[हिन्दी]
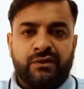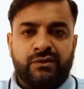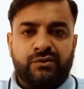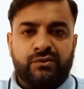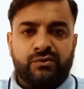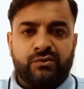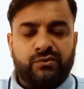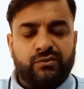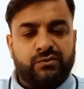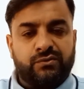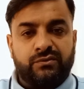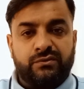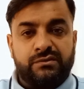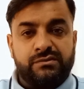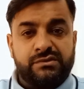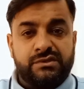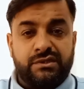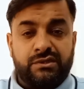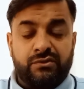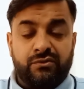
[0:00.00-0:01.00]
तो
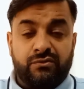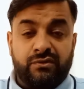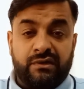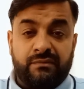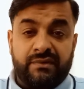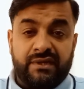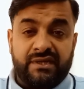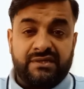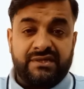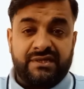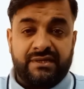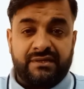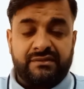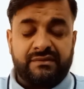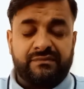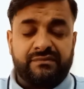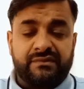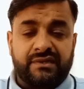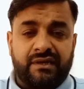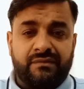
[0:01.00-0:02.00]
जिन लोगों ने मेरा चैनल
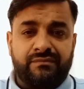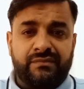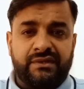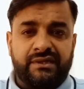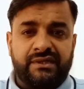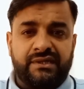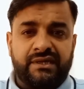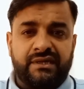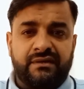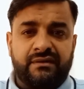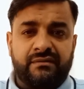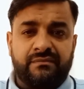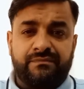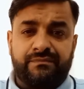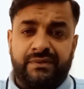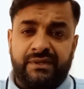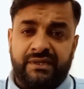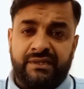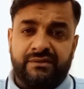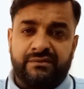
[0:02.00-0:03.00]
सब्सक्राइब नहीं किया
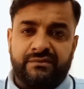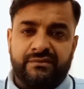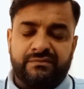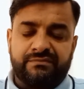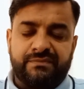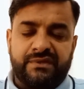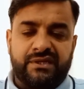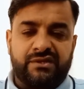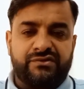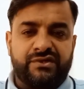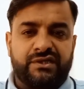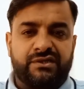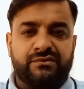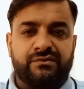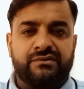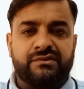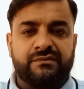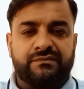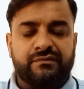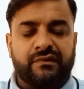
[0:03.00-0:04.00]
प्लीज़ मेरे चैनल
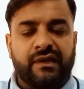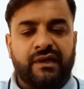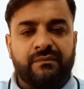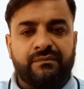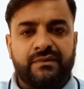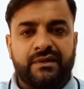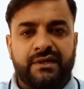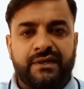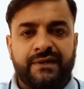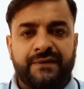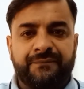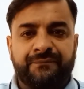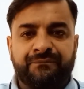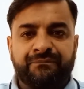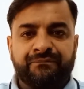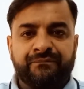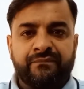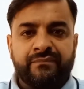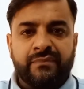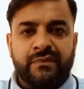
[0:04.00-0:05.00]
को सब्सक्राइब करें
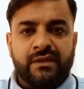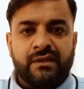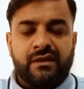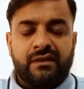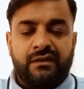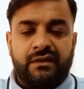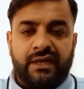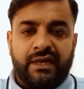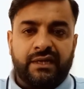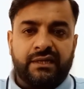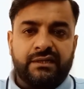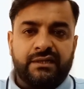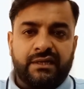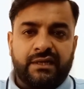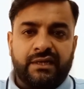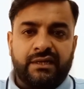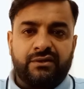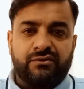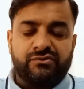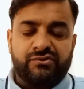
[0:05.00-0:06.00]
लाइक
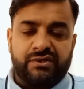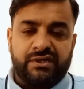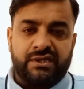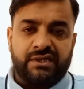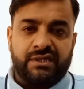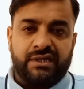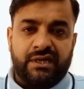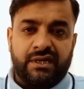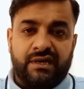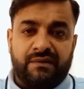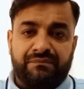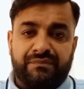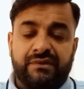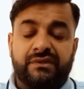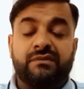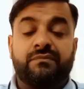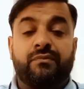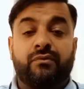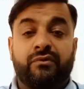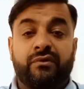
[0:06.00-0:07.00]
करें और शेयर करें आपकी
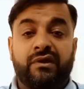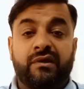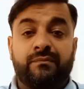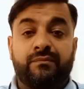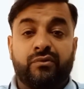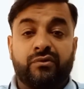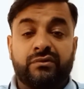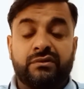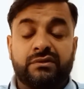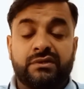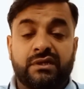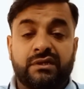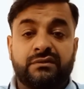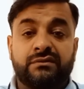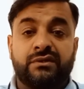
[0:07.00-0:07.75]
सपोर्ट की बहुत सख्त